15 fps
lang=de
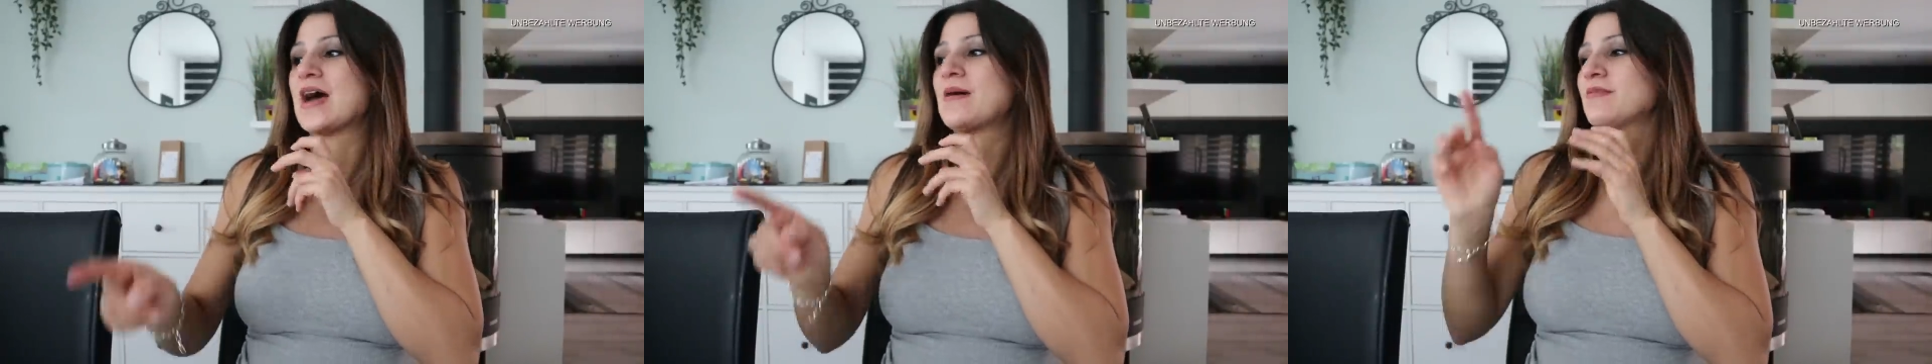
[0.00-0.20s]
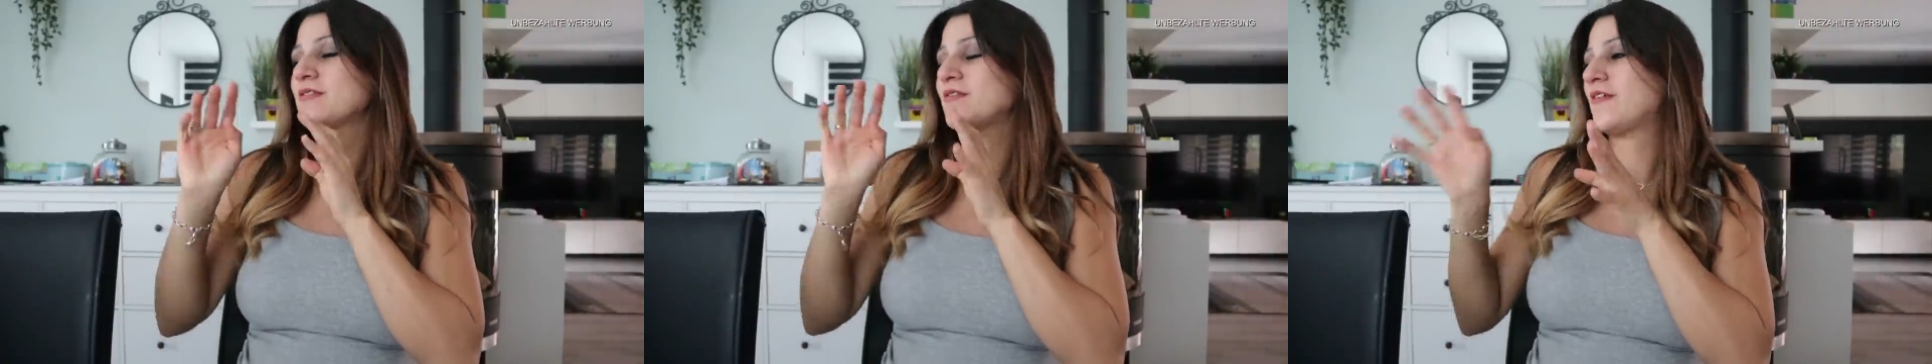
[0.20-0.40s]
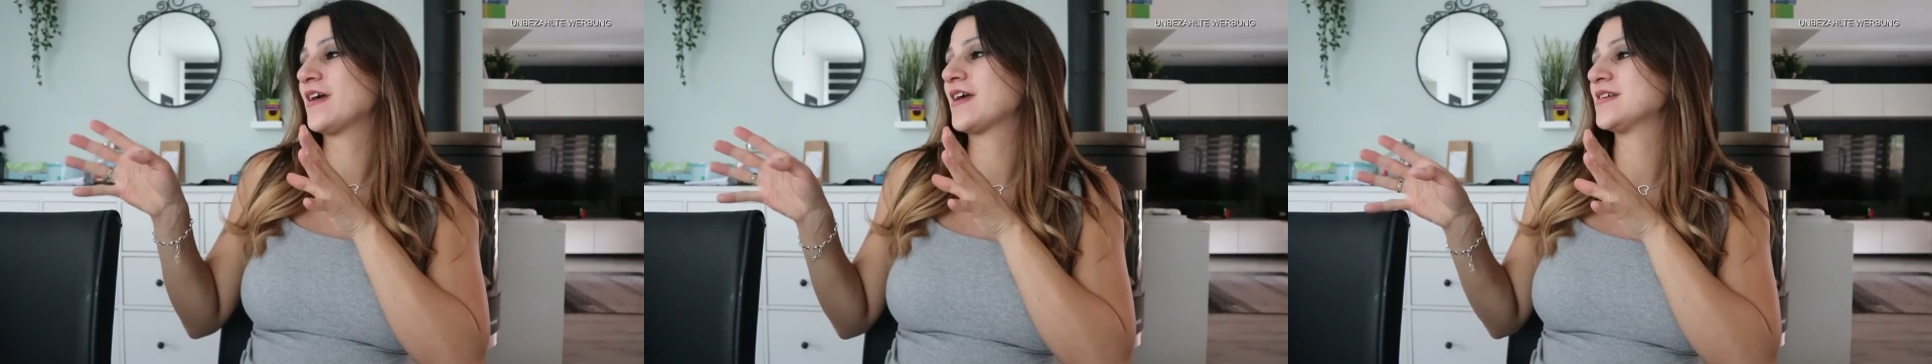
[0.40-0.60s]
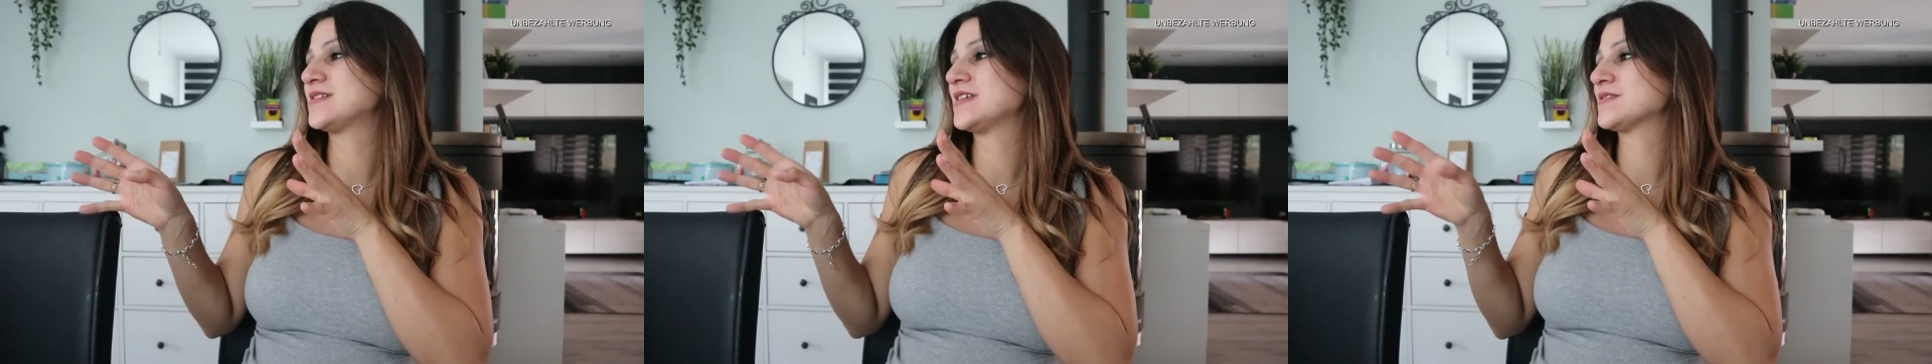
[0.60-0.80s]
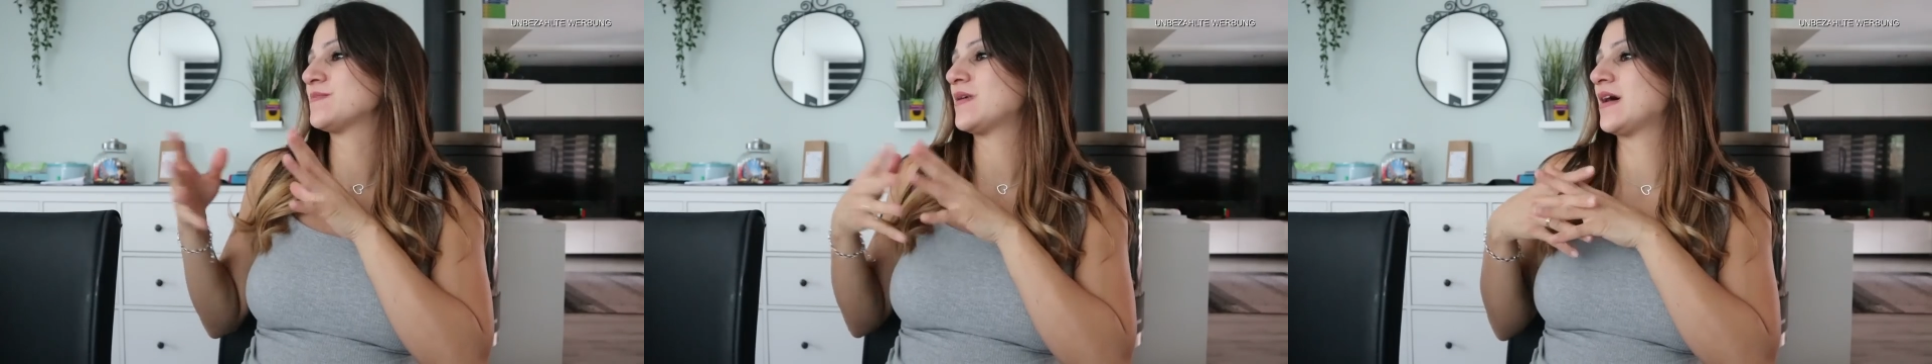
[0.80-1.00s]
Aber wir fangen jetzt
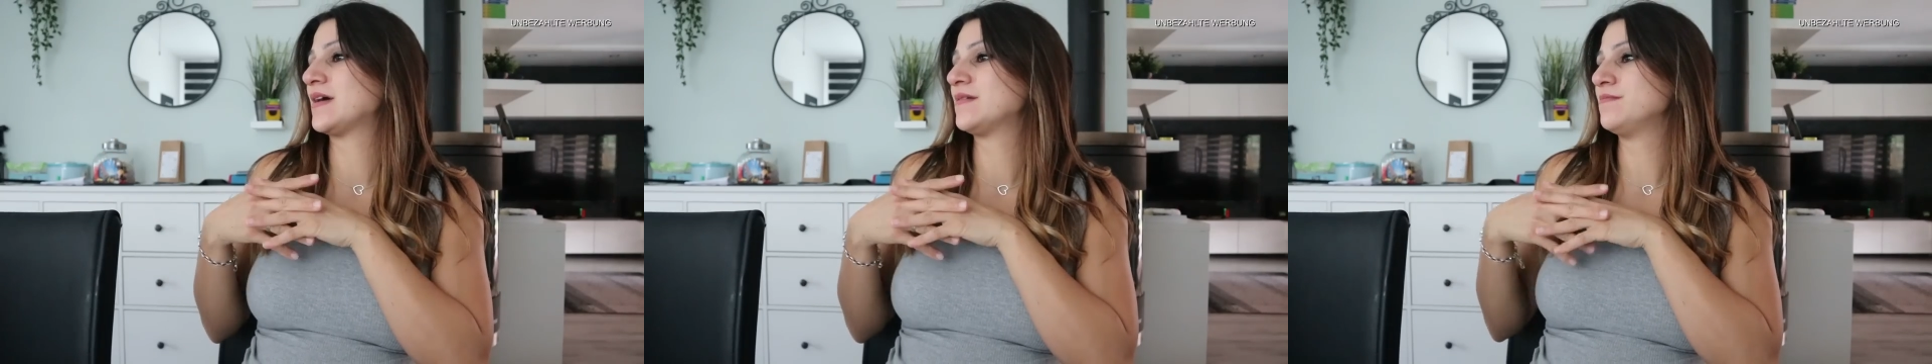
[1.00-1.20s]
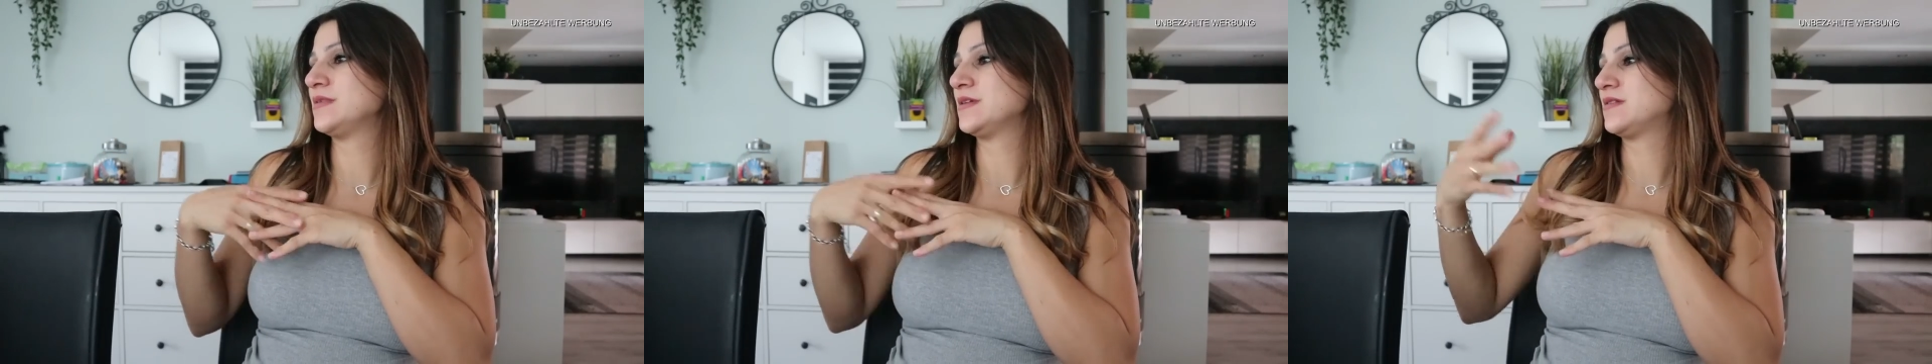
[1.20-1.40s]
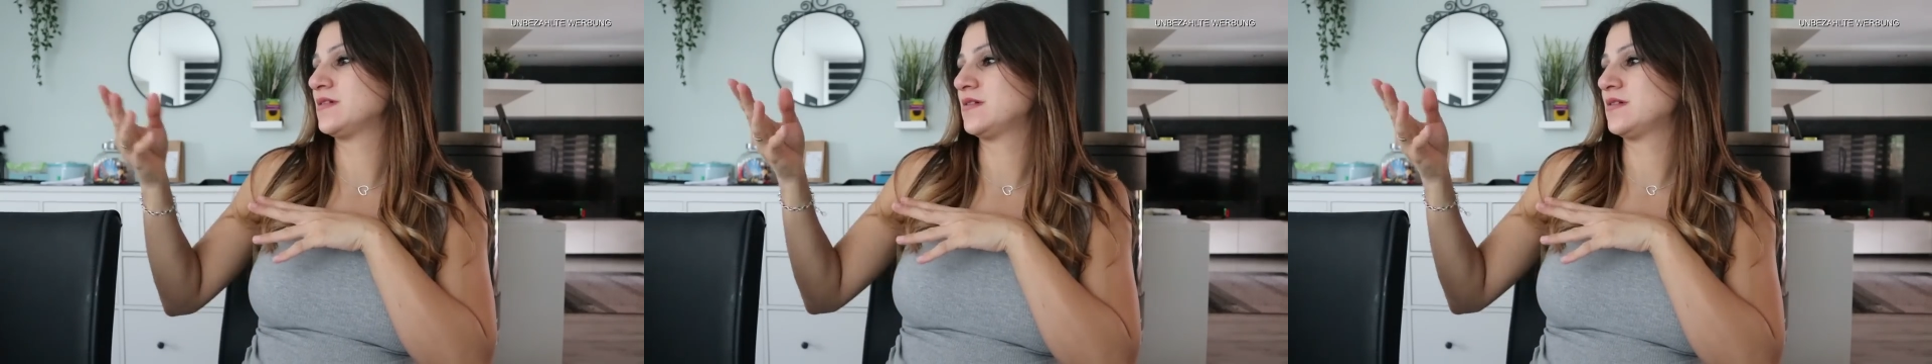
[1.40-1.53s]
erstmal an mit,